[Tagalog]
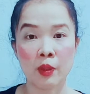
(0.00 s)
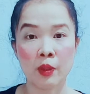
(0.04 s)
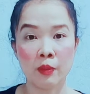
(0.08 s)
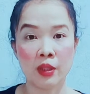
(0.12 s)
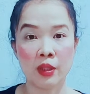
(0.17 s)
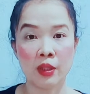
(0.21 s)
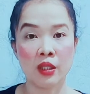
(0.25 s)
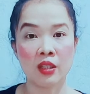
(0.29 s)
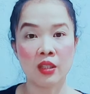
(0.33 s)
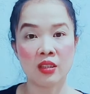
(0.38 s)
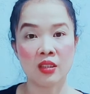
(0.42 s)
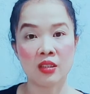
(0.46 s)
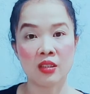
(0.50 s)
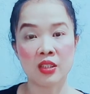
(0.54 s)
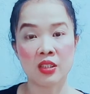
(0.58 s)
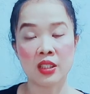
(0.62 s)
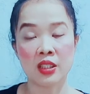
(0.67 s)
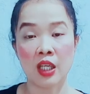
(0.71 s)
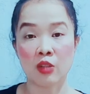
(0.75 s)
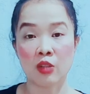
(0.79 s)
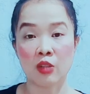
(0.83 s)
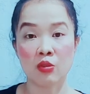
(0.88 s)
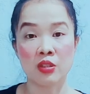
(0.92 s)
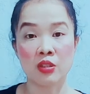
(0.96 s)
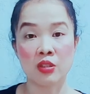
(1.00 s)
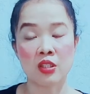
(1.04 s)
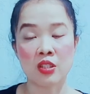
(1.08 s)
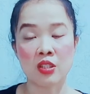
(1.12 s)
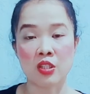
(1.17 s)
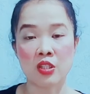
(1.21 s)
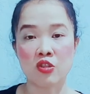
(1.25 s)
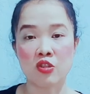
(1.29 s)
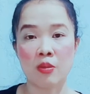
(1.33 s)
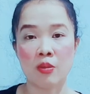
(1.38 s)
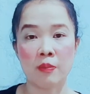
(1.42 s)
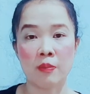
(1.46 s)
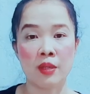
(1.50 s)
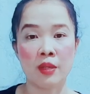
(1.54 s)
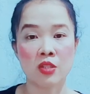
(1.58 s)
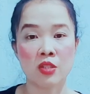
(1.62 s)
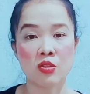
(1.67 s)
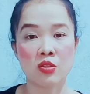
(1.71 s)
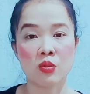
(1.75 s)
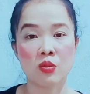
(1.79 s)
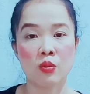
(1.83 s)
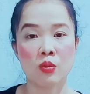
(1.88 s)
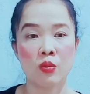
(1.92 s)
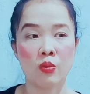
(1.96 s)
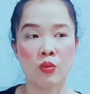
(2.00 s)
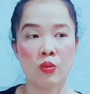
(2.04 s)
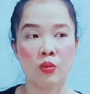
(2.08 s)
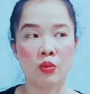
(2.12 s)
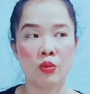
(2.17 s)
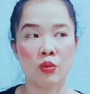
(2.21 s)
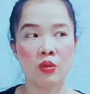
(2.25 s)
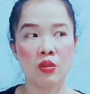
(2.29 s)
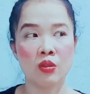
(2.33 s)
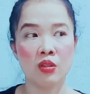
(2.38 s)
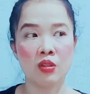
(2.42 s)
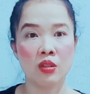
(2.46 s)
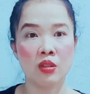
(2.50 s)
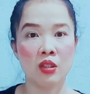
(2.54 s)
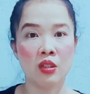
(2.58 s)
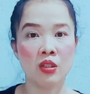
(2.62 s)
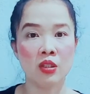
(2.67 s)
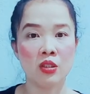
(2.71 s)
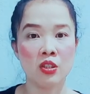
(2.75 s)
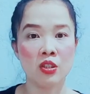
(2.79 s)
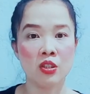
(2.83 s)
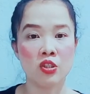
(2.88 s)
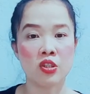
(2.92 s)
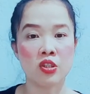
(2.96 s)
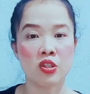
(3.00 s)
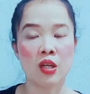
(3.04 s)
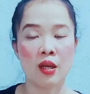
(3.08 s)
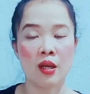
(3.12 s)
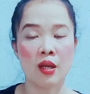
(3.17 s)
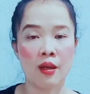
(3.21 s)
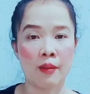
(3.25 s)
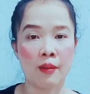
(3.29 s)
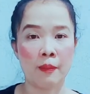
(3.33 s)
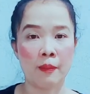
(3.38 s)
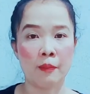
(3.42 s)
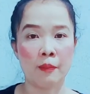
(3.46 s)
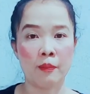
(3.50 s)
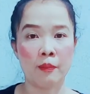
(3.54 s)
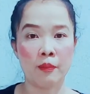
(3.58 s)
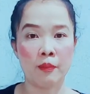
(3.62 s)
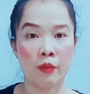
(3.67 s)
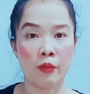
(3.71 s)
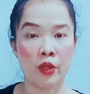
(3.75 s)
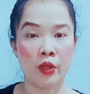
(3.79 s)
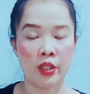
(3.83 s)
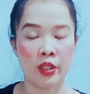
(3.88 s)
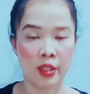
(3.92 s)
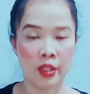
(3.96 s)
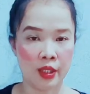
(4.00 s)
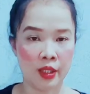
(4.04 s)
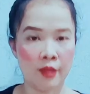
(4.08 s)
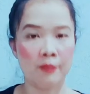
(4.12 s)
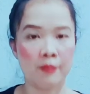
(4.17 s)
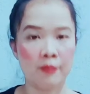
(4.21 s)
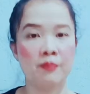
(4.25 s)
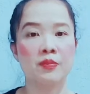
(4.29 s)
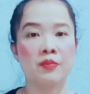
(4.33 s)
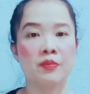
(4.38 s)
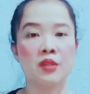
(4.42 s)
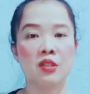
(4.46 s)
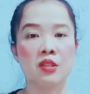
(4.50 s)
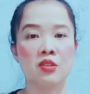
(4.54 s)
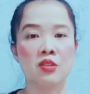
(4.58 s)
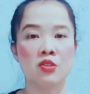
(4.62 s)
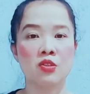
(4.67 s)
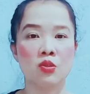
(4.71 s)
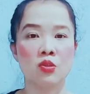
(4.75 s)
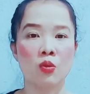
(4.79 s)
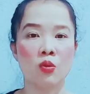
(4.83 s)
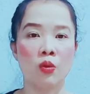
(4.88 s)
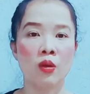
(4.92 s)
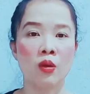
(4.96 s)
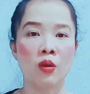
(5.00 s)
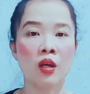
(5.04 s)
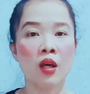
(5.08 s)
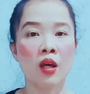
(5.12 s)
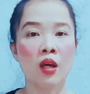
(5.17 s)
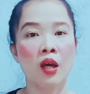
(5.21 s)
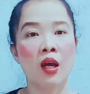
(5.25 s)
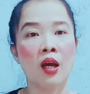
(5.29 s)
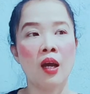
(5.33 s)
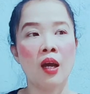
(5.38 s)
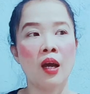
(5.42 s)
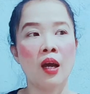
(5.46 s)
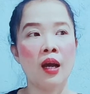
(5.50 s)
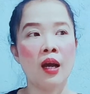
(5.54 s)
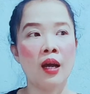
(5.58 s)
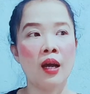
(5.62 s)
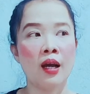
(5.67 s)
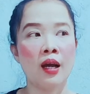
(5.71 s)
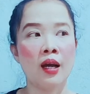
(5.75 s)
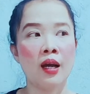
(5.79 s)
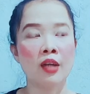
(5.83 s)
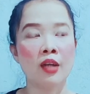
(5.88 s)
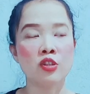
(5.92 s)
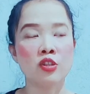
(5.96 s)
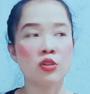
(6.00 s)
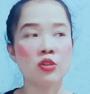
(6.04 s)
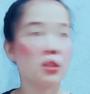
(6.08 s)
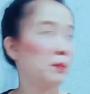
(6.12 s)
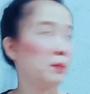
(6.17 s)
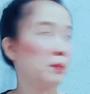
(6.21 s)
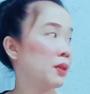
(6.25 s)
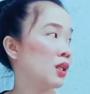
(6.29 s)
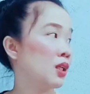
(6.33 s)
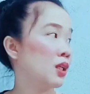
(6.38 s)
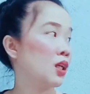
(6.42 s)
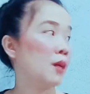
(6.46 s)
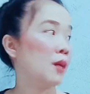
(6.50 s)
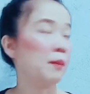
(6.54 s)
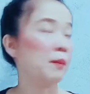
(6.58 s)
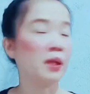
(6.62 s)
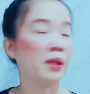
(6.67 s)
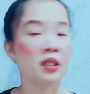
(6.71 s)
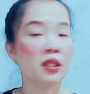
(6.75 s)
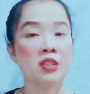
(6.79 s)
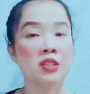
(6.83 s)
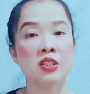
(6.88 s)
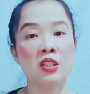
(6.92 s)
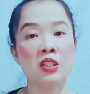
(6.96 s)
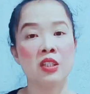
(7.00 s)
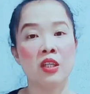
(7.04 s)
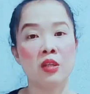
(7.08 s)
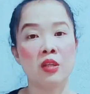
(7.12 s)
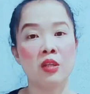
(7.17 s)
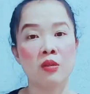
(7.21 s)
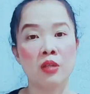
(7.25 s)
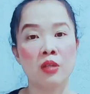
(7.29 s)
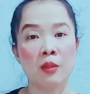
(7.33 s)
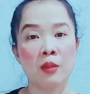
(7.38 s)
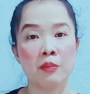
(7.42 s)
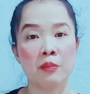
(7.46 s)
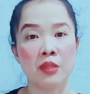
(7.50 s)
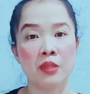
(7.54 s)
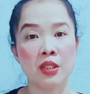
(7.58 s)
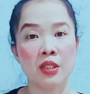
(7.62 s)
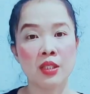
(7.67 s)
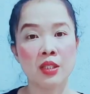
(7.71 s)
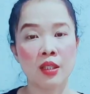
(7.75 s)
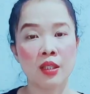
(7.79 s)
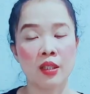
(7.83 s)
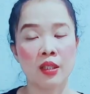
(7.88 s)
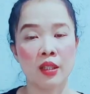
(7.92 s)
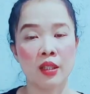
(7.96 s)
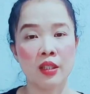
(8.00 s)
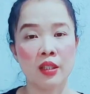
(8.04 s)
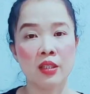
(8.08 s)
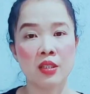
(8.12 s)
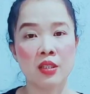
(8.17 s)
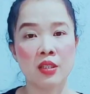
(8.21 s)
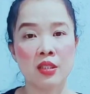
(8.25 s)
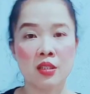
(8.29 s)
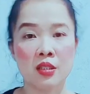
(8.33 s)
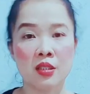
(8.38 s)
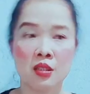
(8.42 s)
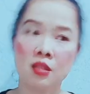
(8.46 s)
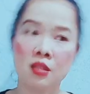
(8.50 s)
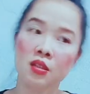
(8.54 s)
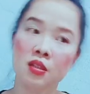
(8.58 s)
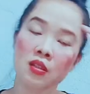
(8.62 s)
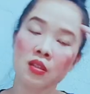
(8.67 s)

permanent status din sa Japan. So, hindi siya pwede. So, uh, actually, pag nag-apply kasi kayo ng visa guys,